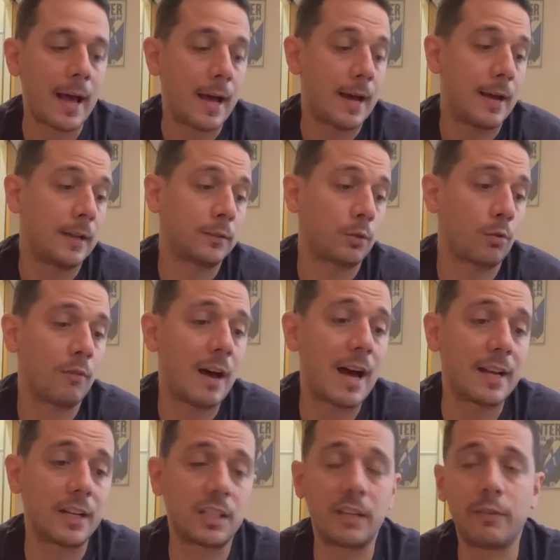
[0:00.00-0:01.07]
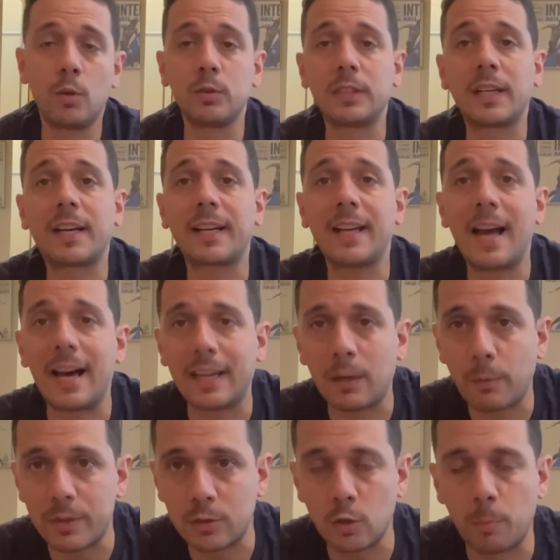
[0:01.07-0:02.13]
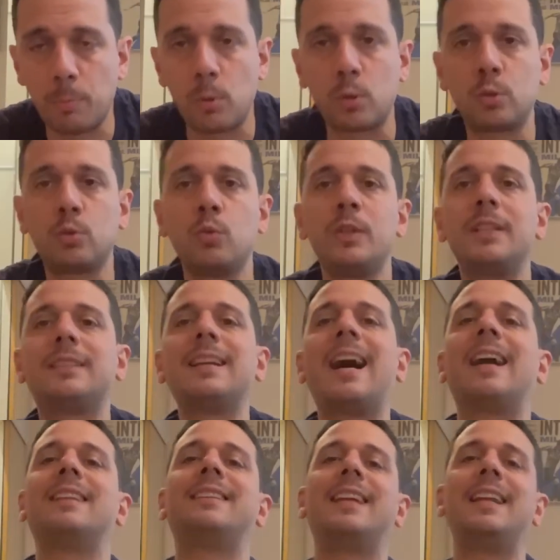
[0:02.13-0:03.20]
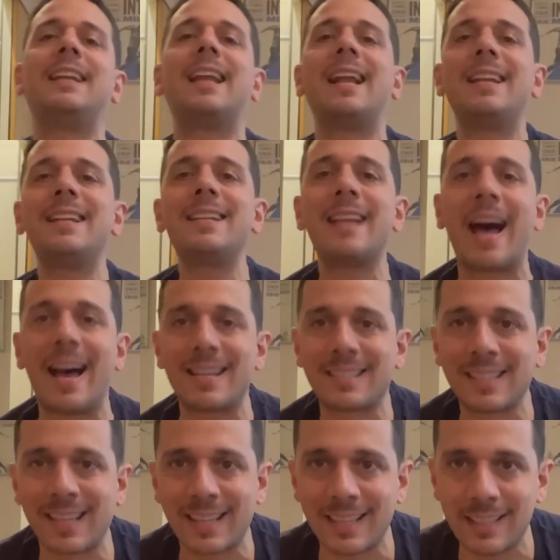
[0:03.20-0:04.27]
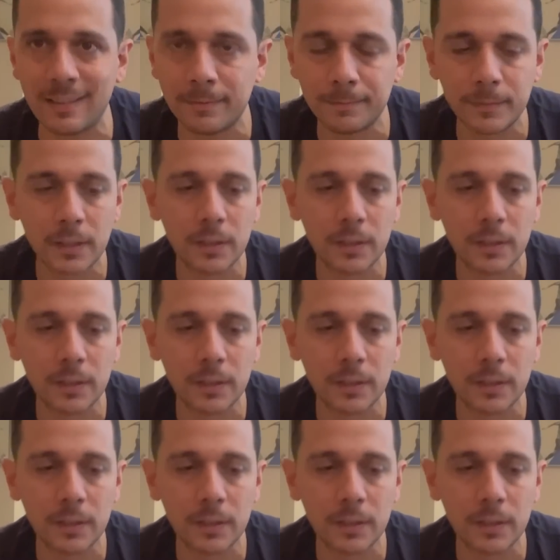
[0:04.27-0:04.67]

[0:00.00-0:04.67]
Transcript: a trovare, si è venuto a creare questa opportunità dell'Al Nasr